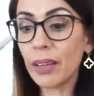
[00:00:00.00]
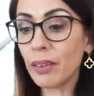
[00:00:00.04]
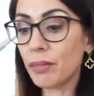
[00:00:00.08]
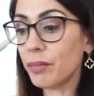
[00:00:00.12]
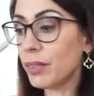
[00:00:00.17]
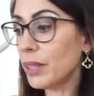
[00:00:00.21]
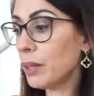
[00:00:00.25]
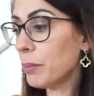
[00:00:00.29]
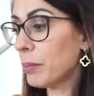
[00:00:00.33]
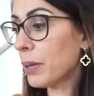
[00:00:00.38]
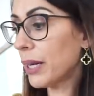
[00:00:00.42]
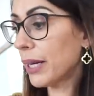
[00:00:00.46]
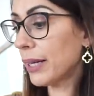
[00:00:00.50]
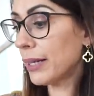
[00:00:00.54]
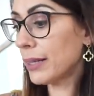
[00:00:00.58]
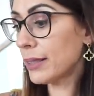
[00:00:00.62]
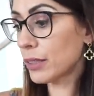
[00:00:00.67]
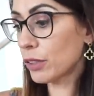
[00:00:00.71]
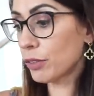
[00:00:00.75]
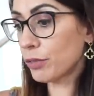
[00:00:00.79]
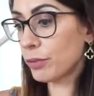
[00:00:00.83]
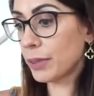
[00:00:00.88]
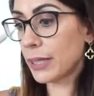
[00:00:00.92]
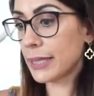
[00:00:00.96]
Wie immer alles
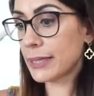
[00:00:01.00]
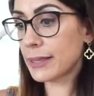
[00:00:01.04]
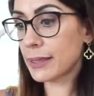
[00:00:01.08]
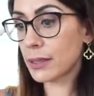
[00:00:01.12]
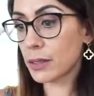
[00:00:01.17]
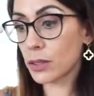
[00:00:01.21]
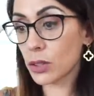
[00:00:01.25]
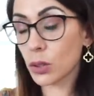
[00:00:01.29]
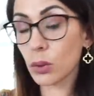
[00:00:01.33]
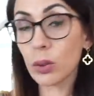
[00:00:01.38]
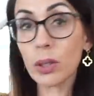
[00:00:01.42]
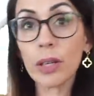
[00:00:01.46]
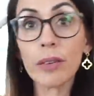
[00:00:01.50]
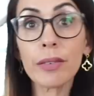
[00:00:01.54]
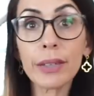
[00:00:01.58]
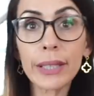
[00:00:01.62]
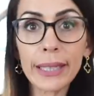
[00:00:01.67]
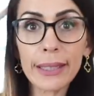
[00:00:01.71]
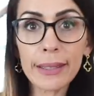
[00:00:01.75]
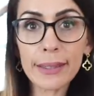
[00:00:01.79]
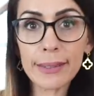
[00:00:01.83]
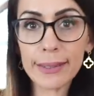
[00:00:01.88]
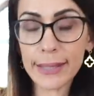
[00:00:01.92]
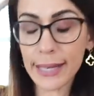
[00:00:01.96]
auf den letzten Drücker. Wir
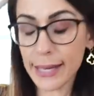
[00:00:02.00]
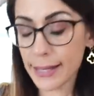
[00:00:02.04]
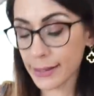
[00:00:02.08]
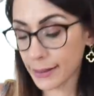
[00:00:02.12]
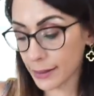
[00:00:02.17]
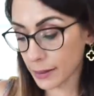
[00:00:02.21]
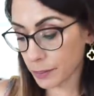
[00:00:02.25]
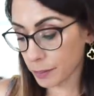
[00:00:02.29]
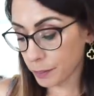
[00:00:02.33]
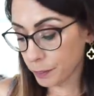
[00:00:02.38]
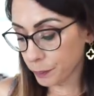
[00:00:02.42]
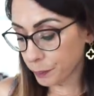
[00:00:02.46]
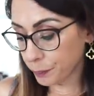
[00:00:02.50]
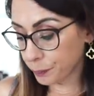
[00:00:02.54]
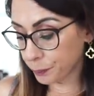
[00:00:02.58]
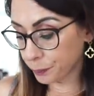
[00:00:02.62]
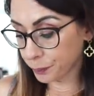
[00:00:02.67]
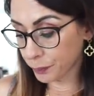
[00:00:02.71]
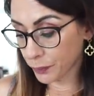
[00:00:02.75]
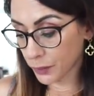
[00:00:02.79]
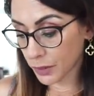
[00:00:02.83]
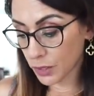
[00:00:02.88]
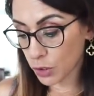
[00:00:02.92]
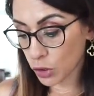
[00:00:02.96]
gehen jetzt essen.
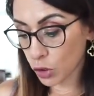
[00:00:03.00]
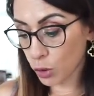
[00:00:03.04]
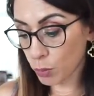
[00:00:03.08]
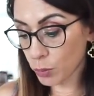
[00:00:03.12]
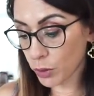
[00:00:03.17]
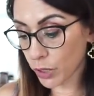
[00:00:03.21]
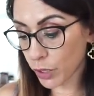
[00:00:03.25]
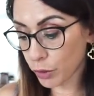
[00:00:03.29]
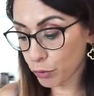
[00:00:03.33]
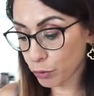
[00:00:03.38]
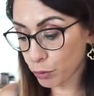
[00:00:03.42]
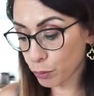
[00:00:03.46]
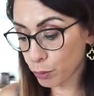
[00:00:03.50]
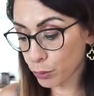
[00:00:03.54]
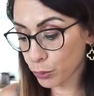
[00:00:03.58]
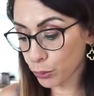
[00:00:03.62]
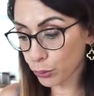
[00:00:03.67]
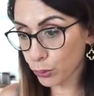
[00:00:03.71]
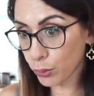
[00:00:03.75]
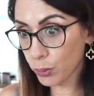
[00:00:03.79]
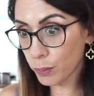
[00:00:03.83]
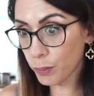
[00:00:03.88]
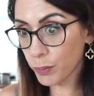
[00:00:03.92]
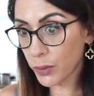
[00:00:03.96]
Ich komme gerade vom
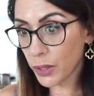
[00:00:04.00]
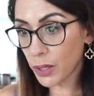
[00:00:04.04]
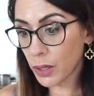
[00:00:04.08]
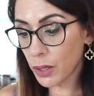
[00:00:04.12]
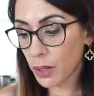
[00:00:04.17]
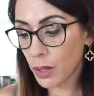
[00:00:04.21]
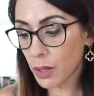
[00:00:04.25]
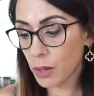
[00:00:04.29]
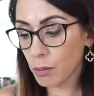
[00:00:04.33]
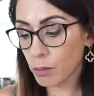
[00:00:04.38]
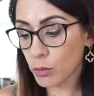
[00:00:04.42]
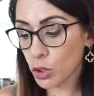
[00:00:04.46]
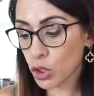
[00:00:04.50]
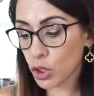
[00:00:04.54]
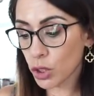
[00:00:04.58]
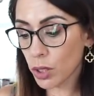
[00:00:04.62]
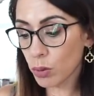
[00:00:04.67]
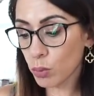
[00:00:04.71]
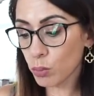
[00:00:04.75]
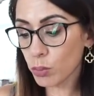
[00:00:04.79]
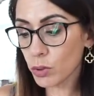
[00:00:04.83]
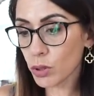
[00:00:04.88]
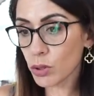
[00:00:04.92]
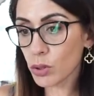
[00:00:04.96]
Büro. Schnell
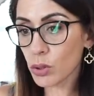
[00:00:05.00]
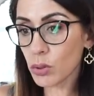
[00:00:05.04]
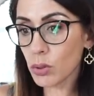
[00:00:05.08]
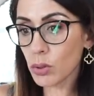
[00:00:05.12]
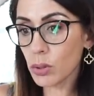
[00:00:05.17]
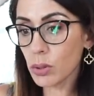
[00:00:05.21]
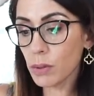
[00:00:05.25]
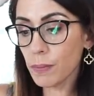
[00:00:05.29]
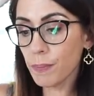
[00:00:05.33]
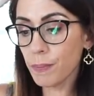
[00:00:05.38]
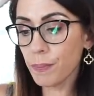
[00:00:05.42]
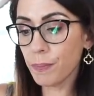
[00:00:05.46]
umgezogen.